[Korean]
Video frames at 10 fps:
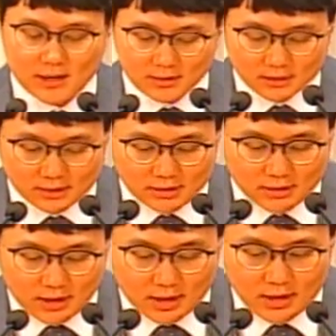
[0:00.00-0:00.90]
이런
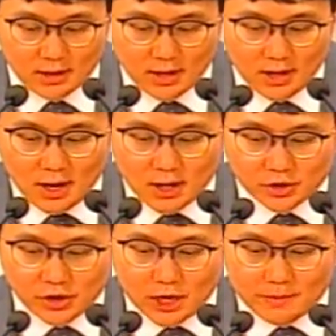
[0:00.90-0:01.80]
뜻인데
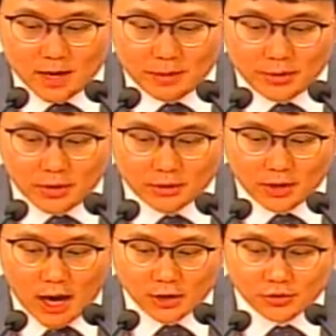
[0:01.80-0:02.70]
쉽게 말하면
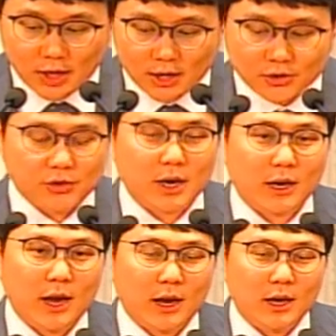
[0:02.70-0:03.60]
아주
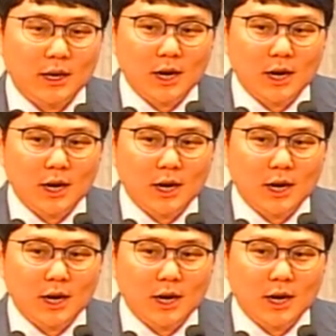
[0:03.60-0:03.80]
단순하게